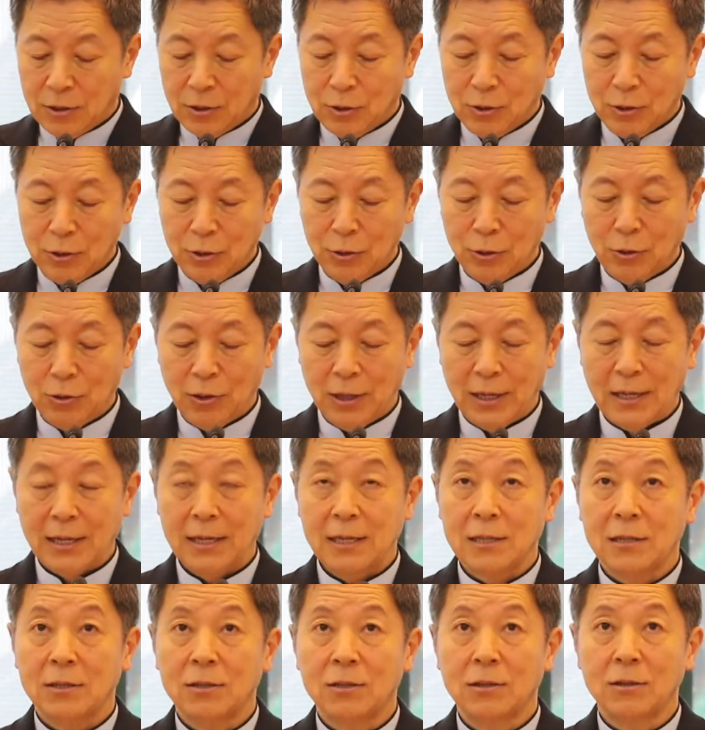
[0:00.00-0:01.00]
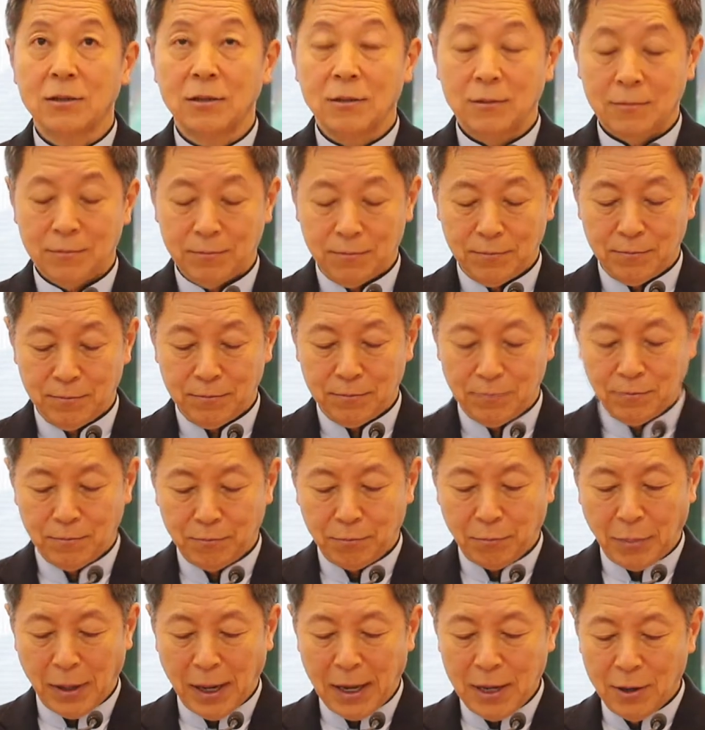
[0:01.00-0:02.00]
드로아에서
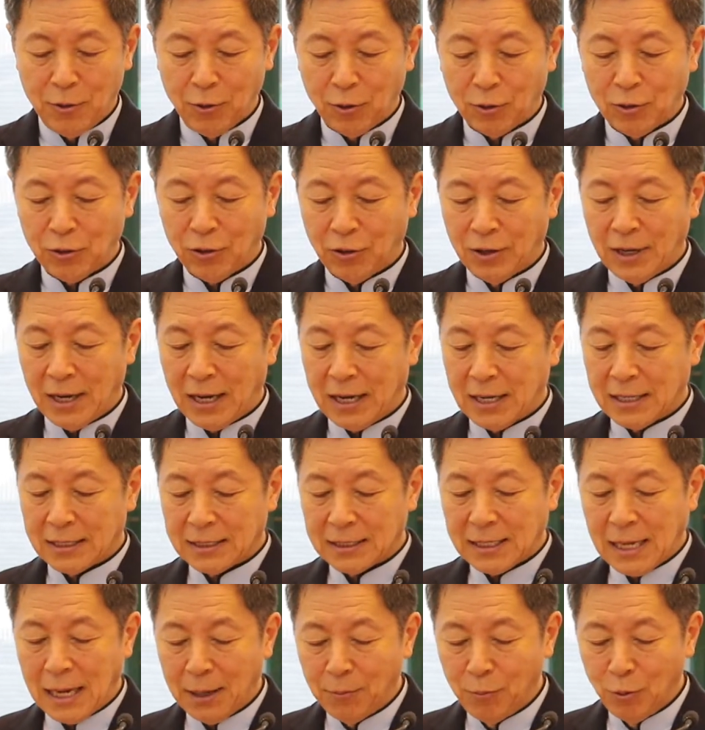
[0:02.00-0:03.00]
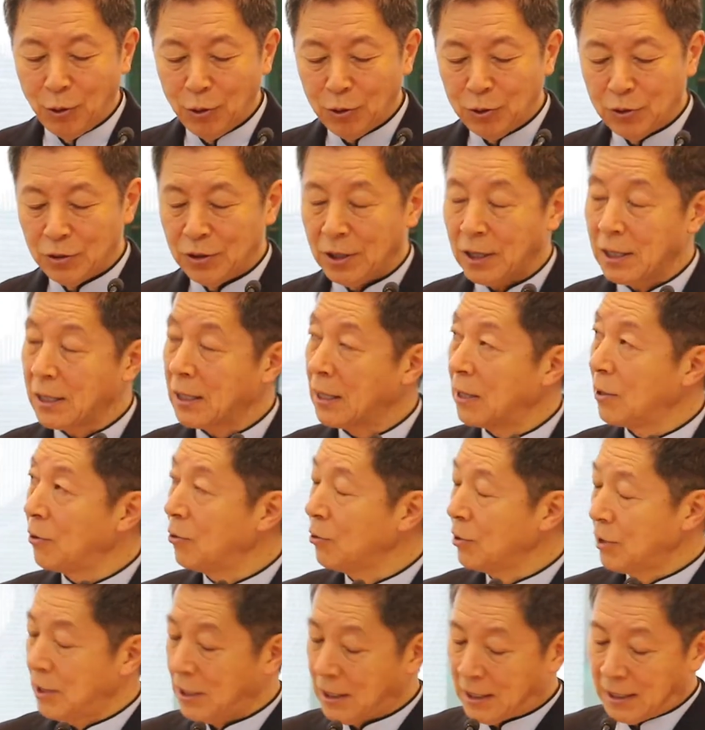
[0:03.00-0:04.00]
배로 떠나
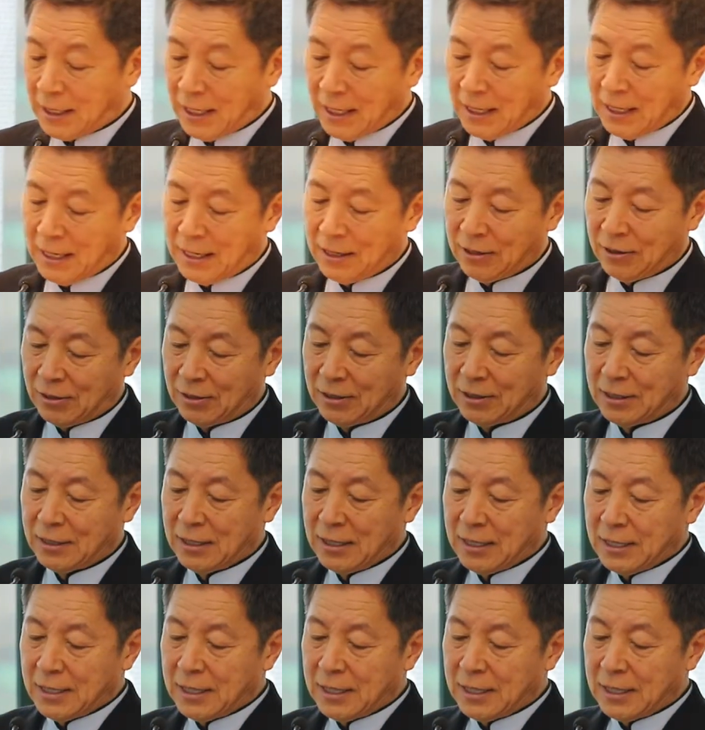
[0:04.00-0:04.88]
사모드라가로 직행하여